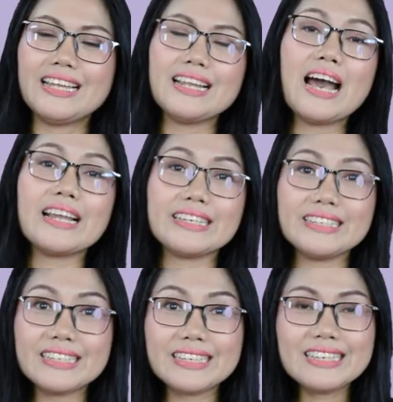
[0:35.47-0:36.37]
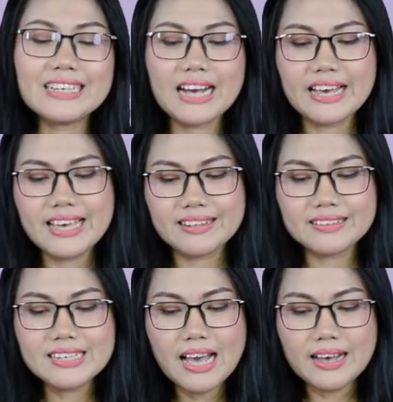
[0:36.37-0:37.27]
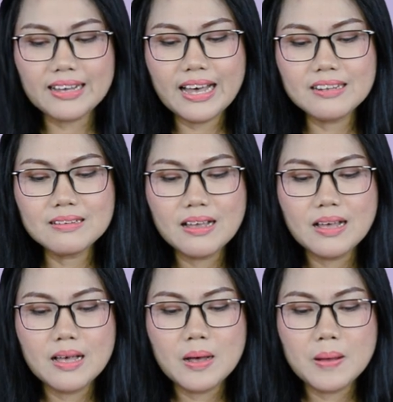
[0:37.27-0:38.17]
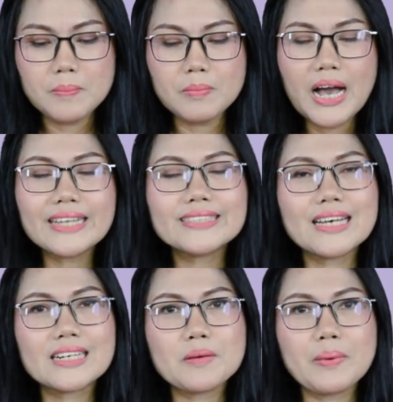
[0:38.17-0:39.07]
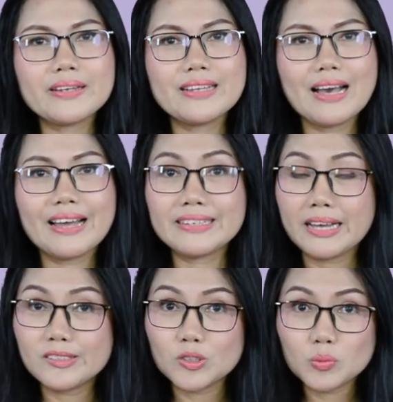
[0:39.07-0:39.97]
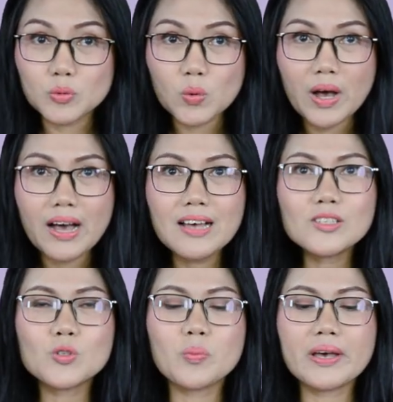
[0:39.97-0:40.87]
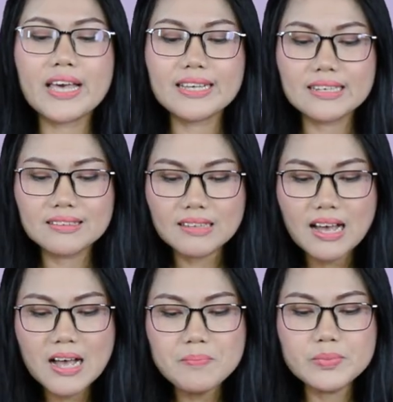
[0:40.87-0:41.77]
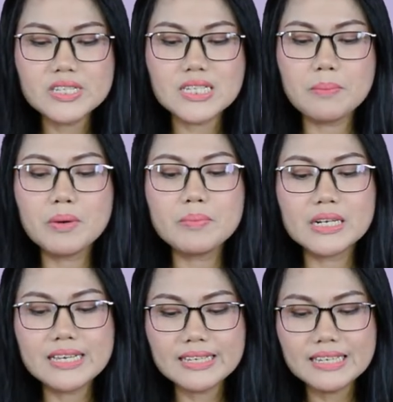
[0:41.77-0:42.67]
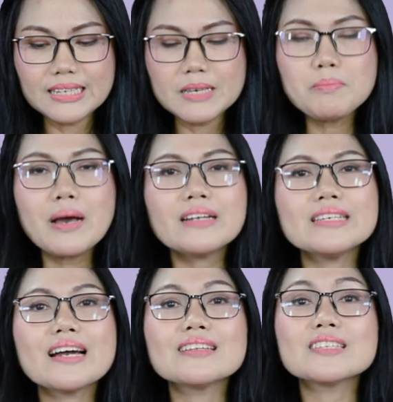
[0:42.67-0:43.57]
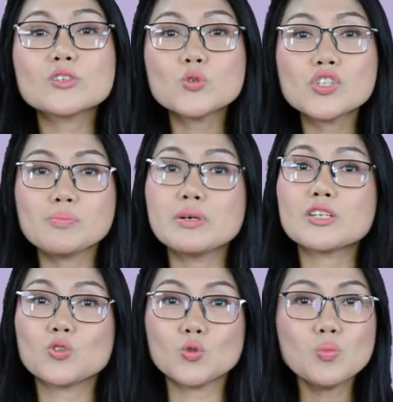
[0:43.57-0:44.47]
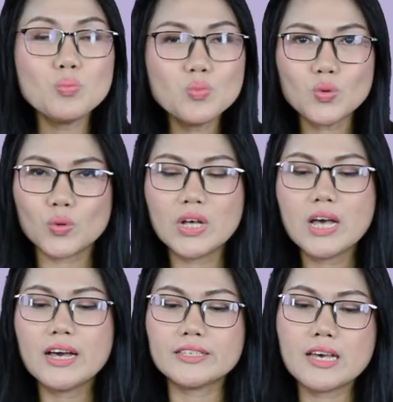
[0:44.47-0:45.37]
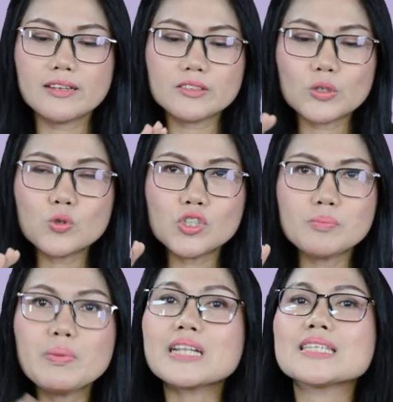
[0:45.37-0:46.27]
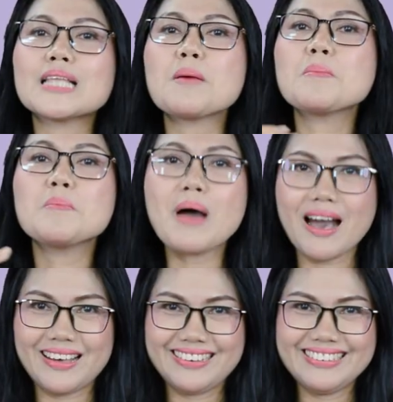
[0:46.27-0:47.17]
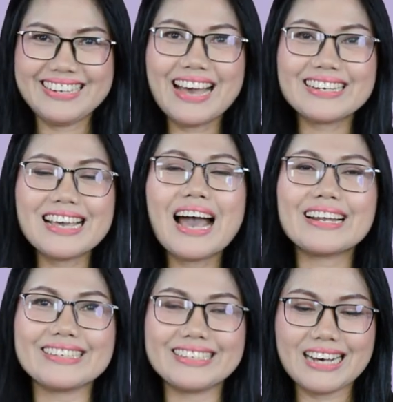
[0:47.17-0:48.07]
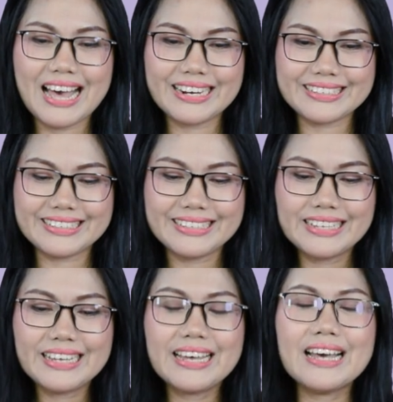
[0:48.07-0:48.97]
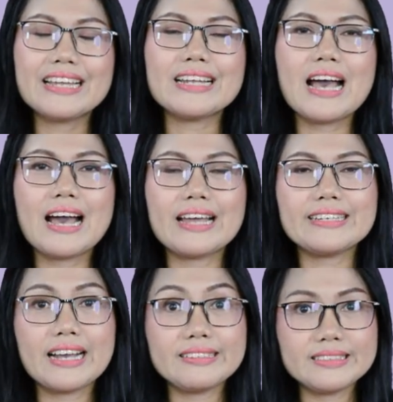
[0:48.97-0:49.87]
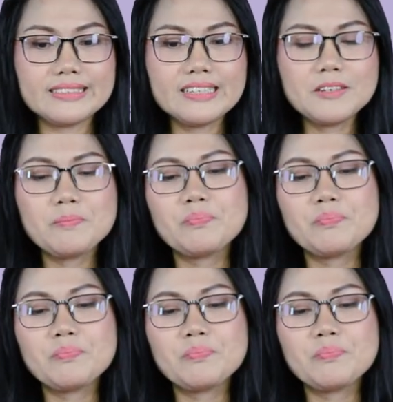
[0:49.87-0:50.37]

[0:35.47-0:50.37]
Nah hari ini Kak Yanti akan mengajar kepada adik-adik semua supaya kita bisa memiliki iman yang terus bertumbuh, yang terus bertambah dari hari ke hari. Nah, adik-adik,